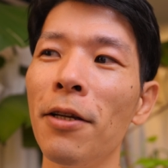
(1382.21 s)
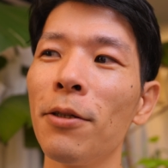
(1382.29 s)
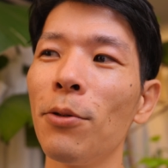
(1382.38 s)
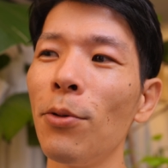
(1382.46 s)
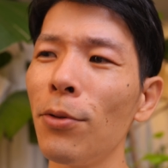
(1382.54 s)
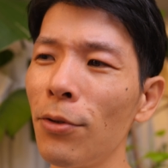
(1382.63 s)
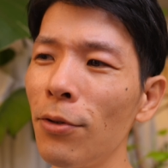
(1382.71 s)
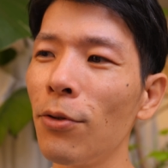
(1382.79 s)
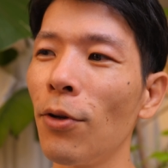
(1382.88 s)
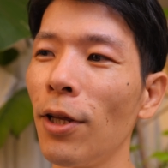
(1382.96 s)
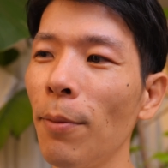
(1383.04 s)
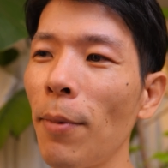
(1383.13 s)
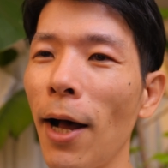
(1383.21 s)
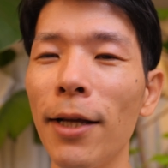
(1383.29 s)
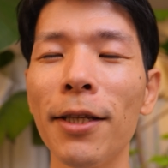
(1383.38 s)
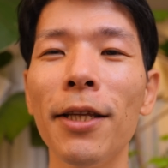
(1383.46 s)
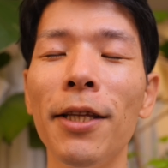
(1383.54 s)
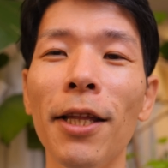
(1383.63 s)
そうするとね、やっぱ
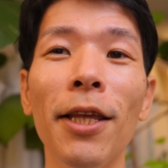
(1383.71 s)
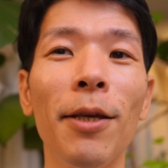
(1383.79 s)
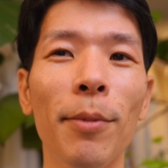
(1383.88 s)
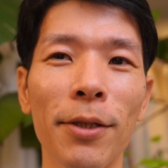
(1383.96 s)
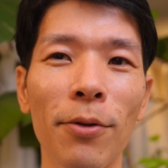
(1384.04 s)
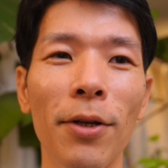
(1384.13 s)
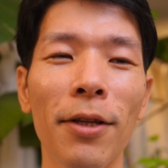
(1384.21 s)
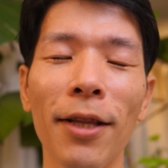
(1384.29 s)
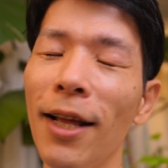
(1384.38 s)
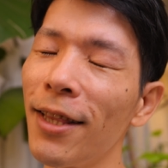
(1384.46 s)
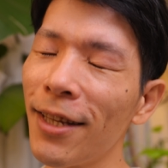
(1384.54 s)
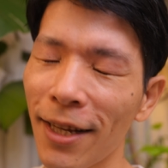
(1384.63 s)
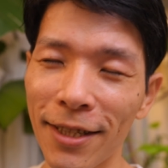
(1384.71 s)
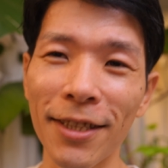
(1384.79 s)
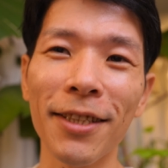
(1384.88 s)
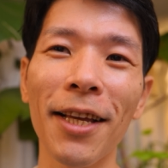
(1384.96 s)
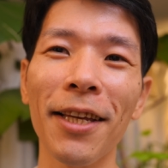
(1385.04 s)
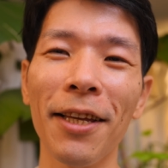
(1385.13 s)
焦り出てきますよね。何か知
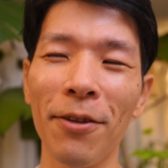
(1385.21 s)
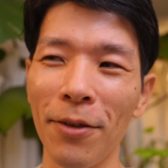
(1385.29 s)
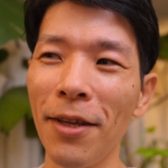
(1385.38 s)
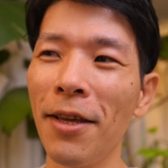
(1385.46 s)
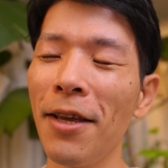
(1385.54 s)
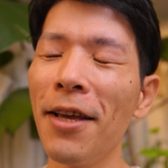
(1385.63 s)
んないけどね。